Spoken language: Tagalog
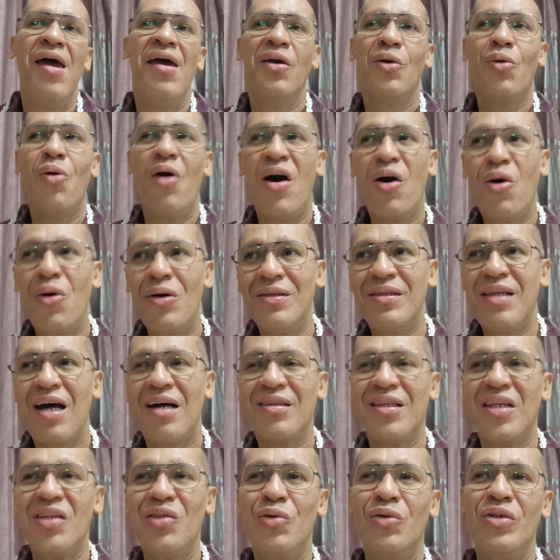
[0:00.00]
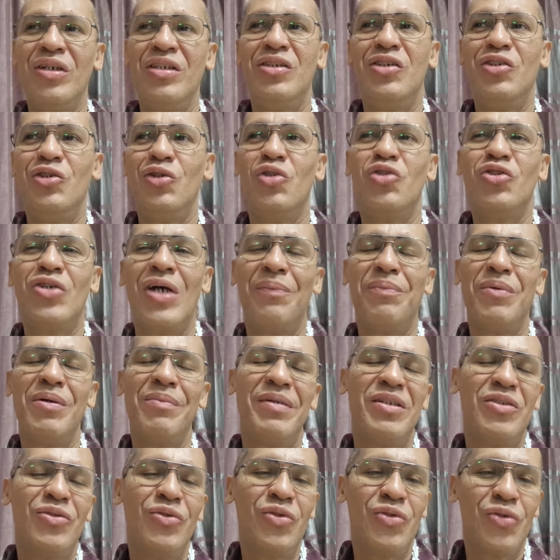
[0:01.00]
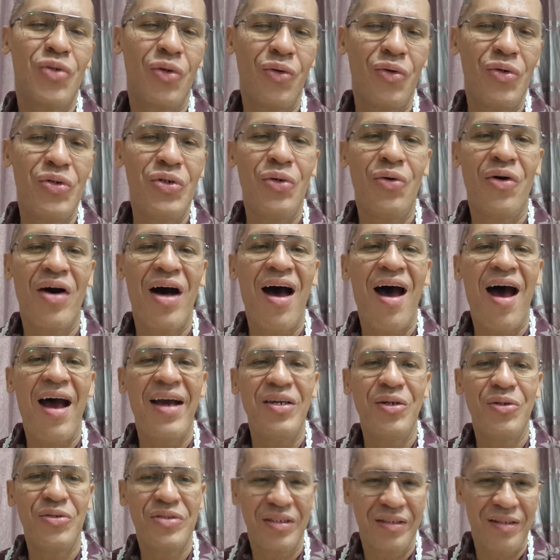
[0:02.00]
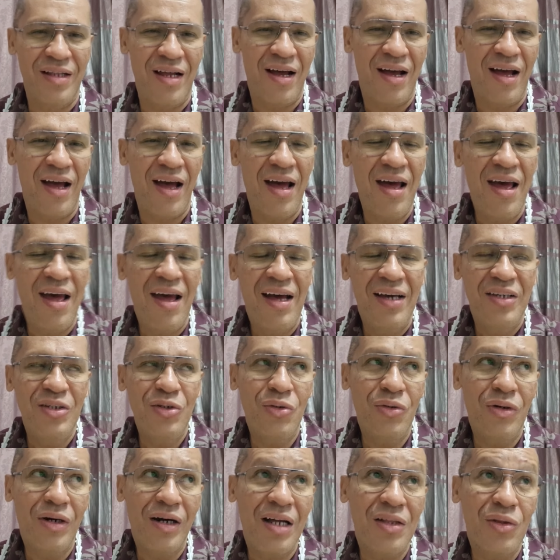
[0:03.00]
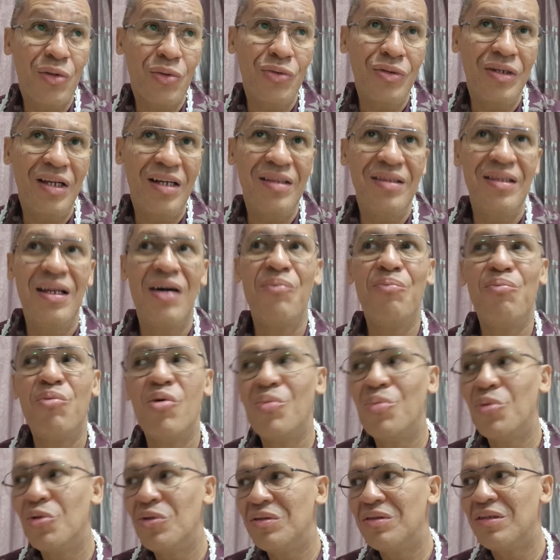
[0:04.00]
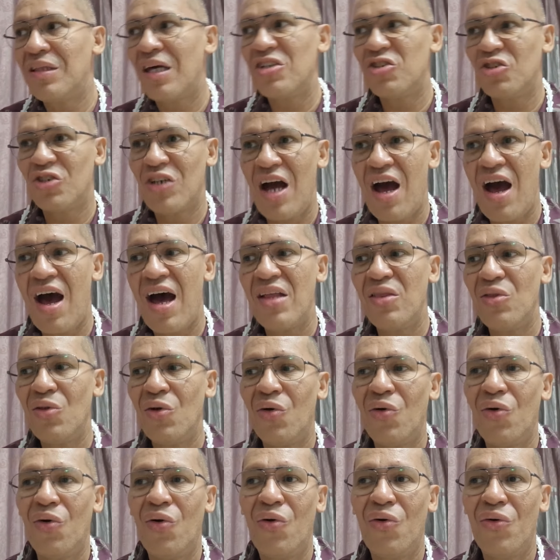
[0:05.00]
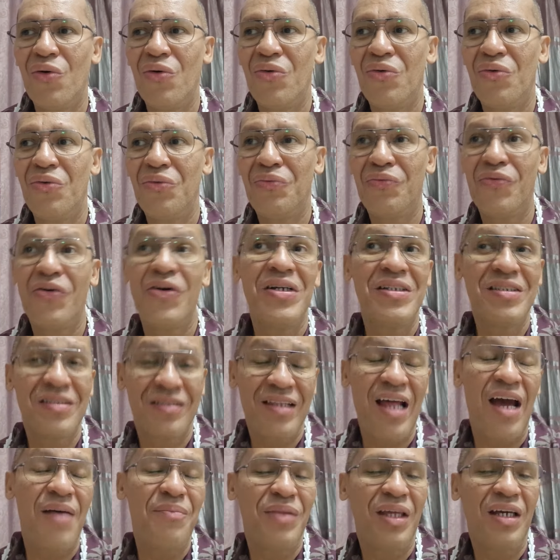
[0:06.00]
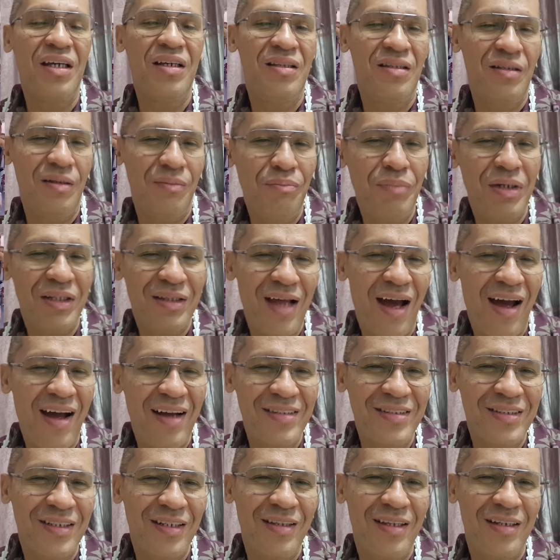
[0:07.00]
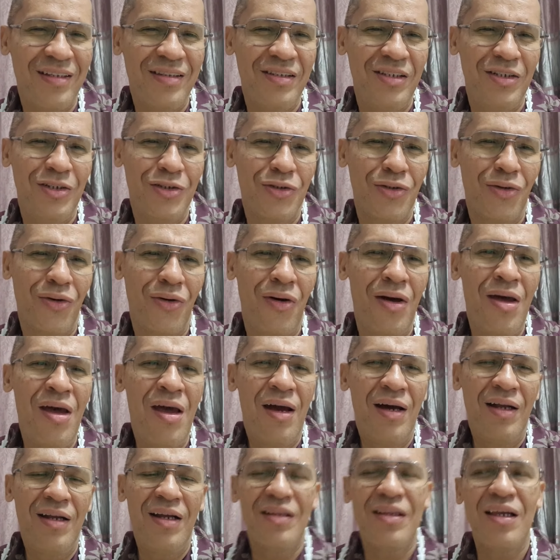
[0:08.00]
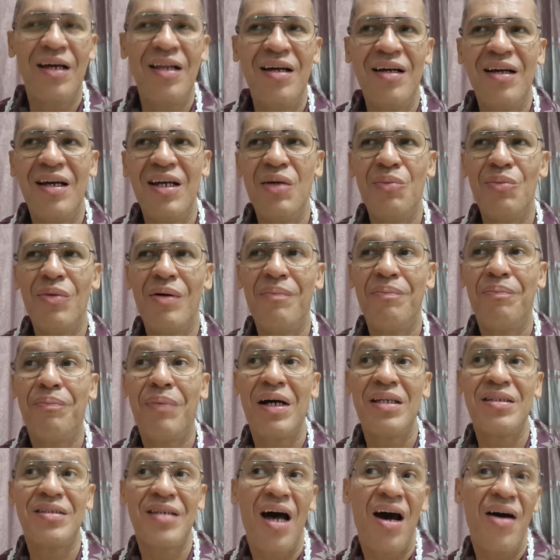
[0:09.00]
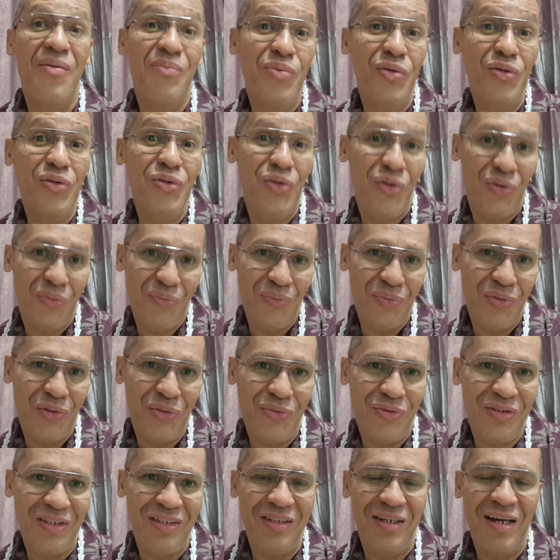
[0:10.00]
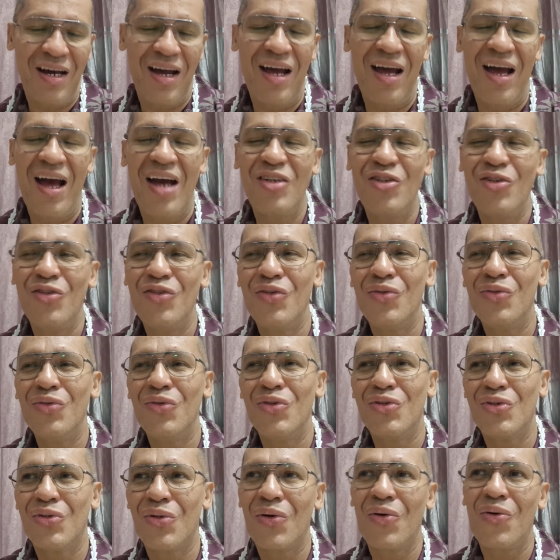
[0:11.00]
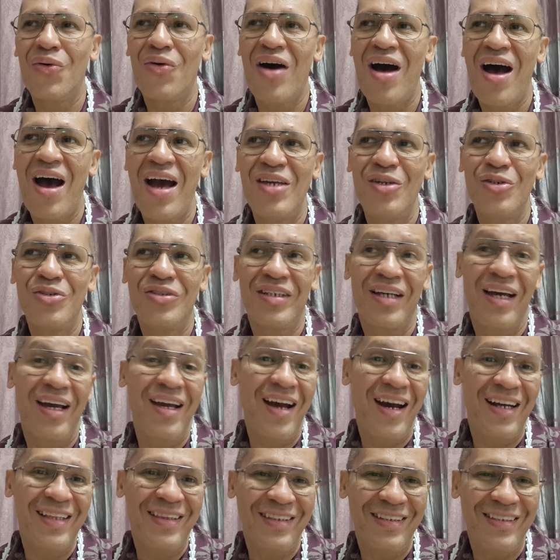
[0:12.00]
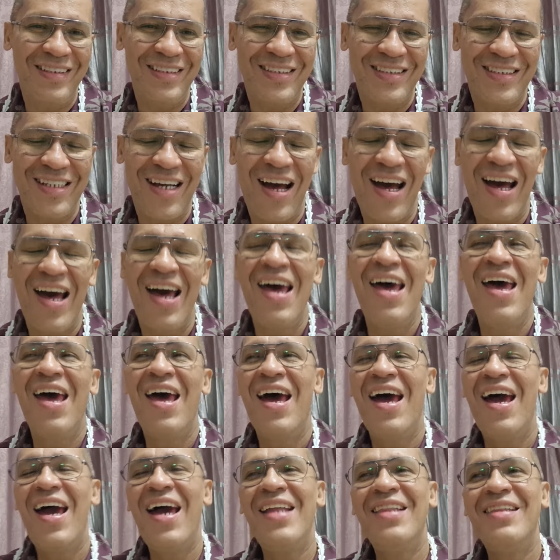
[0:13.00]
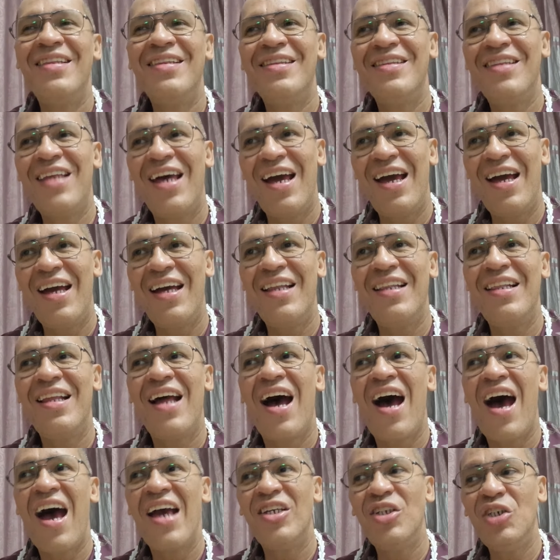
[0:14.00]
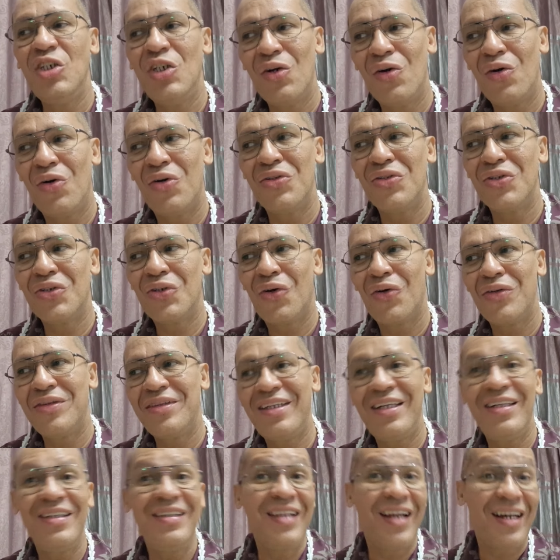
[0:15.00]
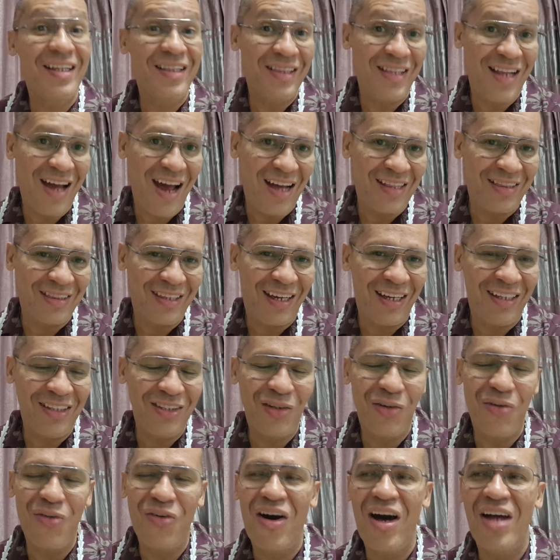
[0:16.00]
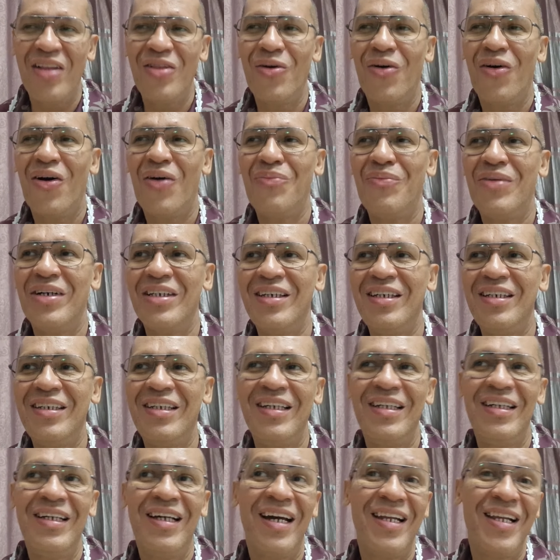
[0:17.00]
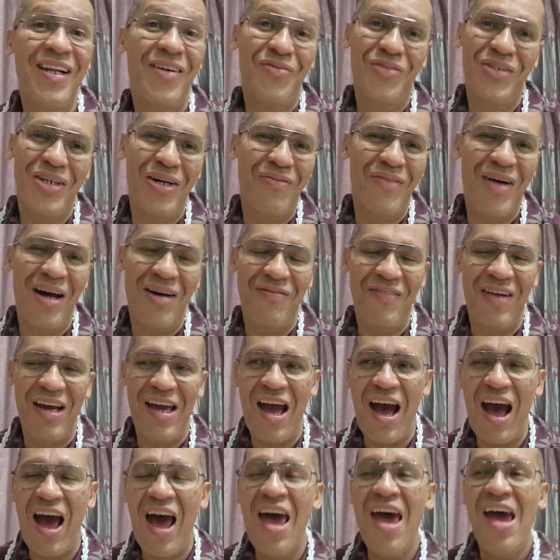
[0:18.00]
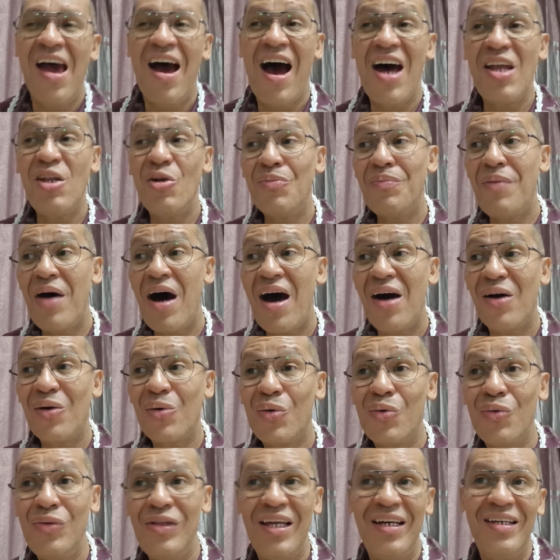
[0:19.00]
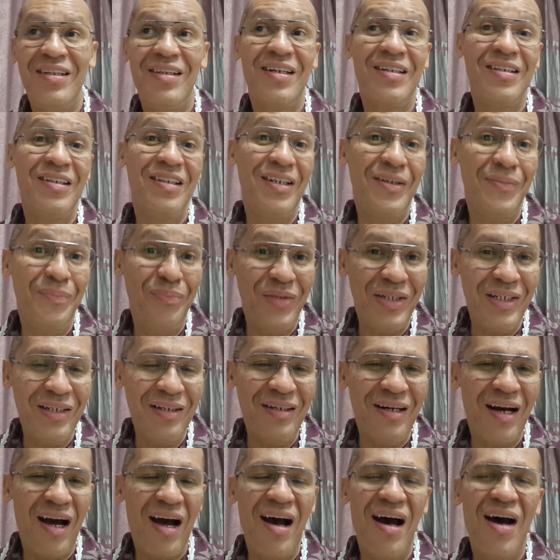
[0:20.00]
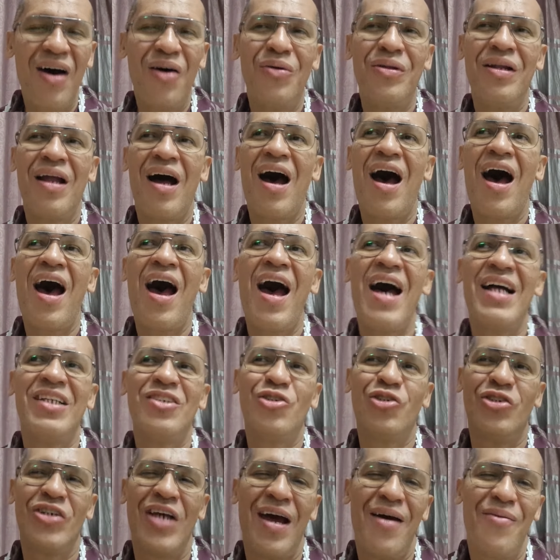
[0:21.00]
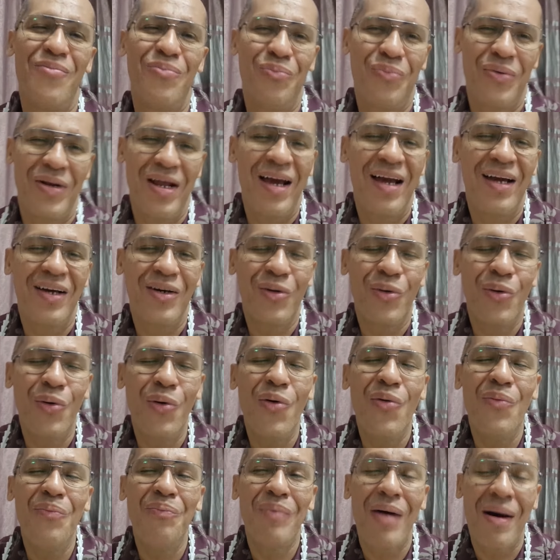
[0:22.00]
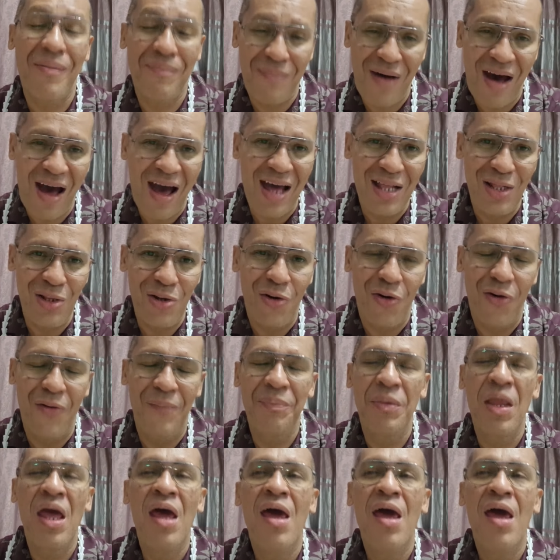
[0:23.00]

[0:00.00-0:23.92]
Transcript: Kung ako ang tatanungin ninyo, syempre mas gusto ko yung ayos na yung katulad ng pumunta siya noong first time na inimbitahan sila dito na talaga namang pasabog yung beauty niya. Ayun yung gusto kong ayos kay Atisa. And then, ayun. So, tignan natin kung ano ang magiging ganap niya mamaya. Ano ba ang kulay ng evening gown at syempre kung papalo.